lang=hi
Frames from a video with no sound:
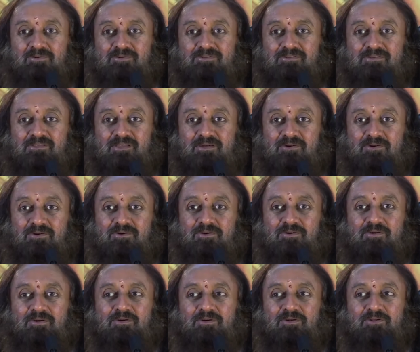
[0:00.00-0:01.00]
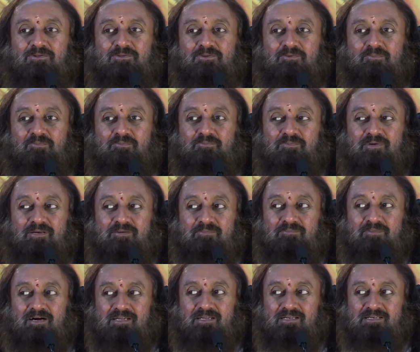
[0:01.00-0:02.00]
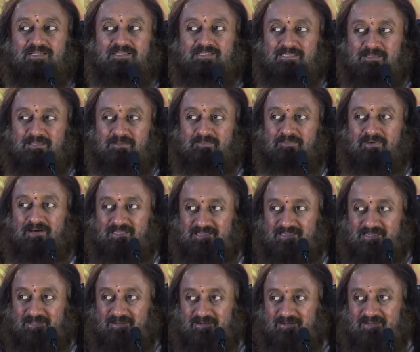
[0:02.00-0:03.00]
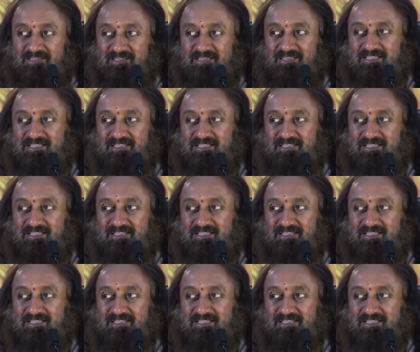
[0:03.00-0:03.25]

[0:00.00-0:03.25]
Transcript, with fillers: होते हो तुम परमानंद पाते हो